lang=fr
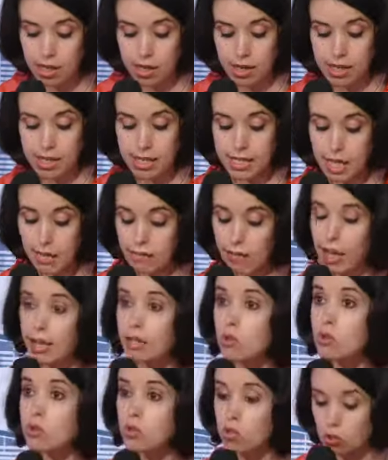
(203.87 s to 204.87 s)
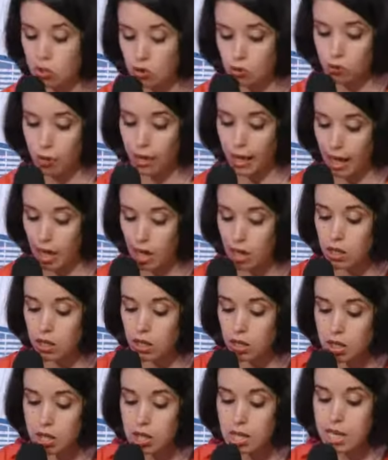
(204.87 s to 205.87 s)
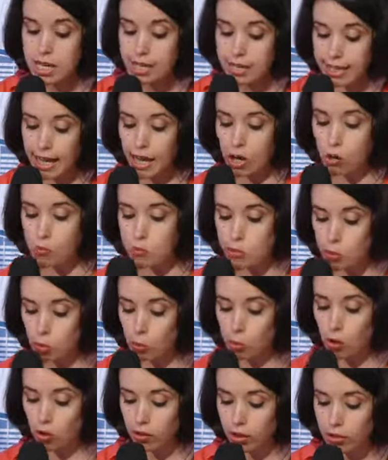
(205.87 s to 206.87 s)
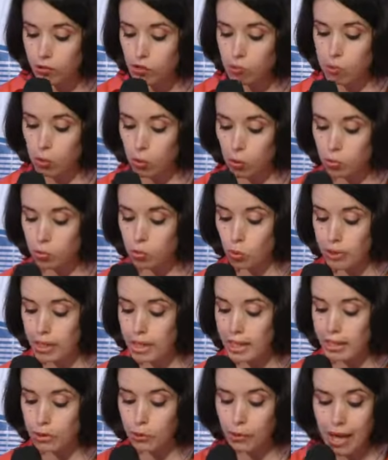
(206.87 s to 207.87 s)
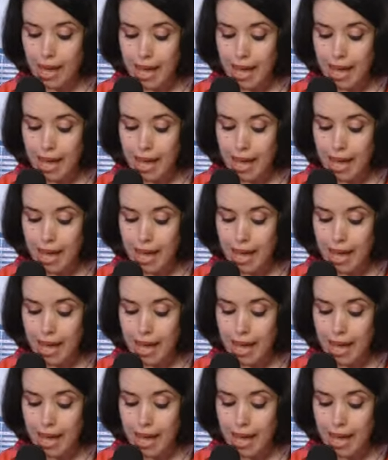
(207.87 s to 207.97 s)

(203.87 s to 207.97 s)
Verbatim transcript: Les avaries de stock de foie gras Quelle option prendrez-vous pour contourner les queues